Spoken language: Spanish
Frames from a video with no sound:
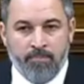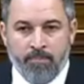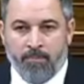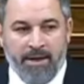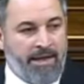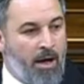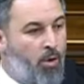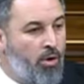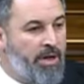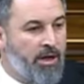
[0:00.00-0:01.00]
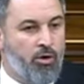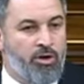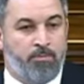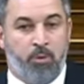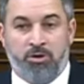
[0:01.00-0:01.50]
ven a un gobierno
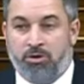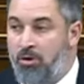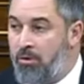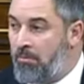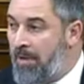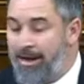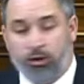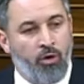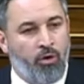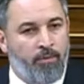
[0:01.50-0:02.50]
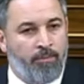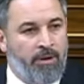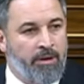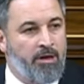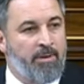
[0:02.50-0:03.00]
dispuesto a todo
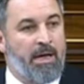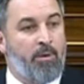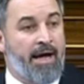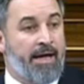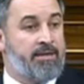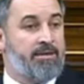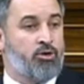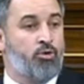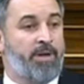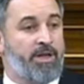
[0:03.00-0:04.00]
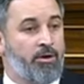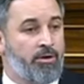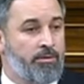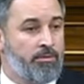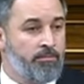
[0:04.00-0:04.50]
y ven a una casta
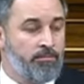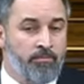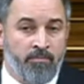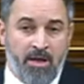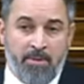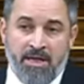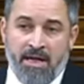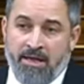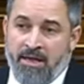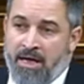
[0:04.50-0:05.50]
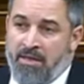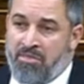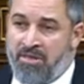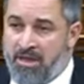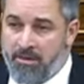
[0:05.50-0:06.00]
superior que viene aquí a
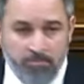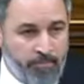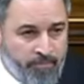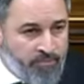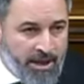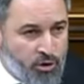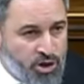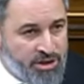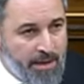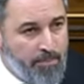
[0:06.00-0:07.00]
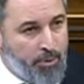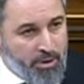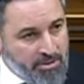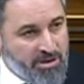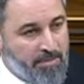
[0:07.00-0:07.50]
decir que ellos están por
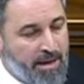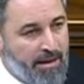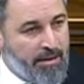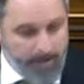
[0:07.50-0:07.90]
encima